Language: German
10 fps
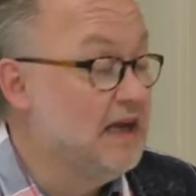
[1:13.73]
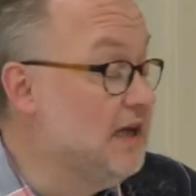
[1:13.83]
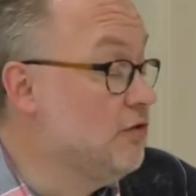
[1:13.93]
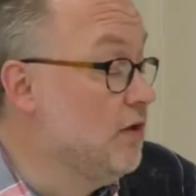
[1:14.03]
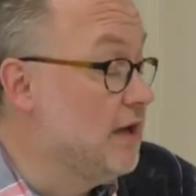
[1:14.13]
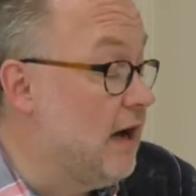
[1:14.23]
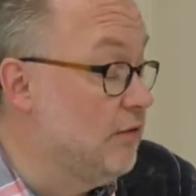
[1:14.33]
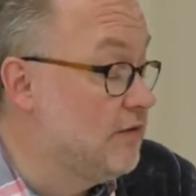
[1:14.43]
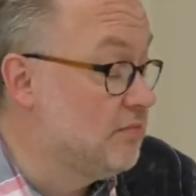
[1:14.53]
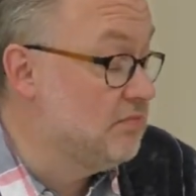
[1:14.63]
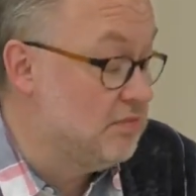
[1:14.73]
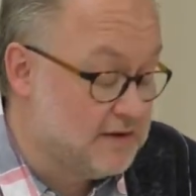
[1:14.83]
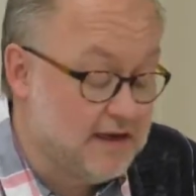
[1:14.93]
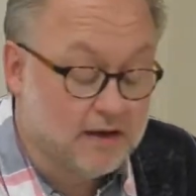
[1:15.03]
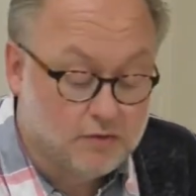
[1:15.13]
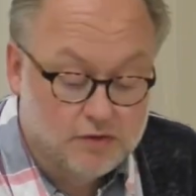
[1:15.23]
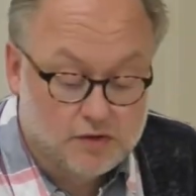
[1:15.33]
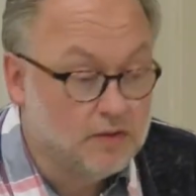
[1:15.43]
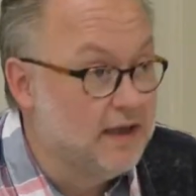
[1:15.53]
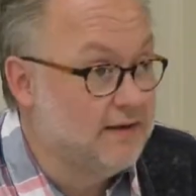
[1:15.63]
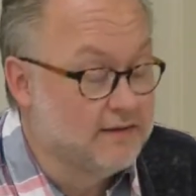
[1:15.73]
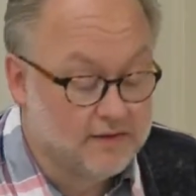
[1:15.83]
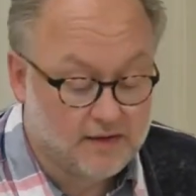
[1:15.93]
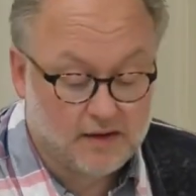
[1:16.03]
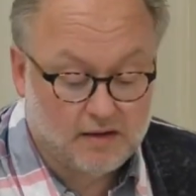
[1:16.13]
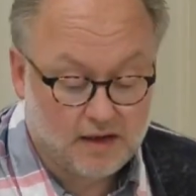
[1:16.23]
die durchaus sehr gut zu lesen sind.